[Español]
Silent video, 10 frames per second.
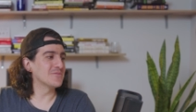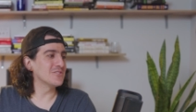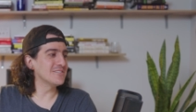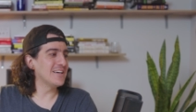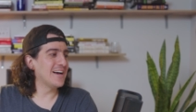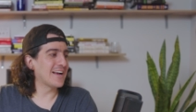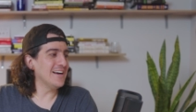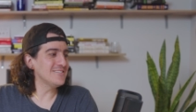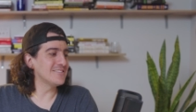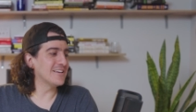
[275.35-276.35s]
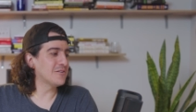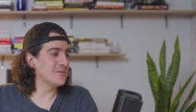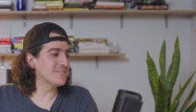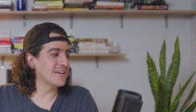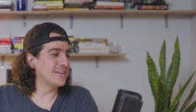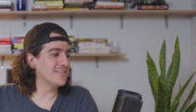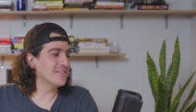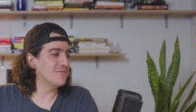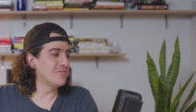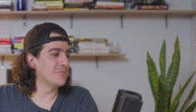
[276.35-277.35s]
Entonces acá, si te das cuenta, en
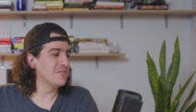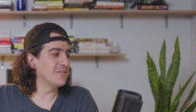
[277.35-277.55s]
este no fue muy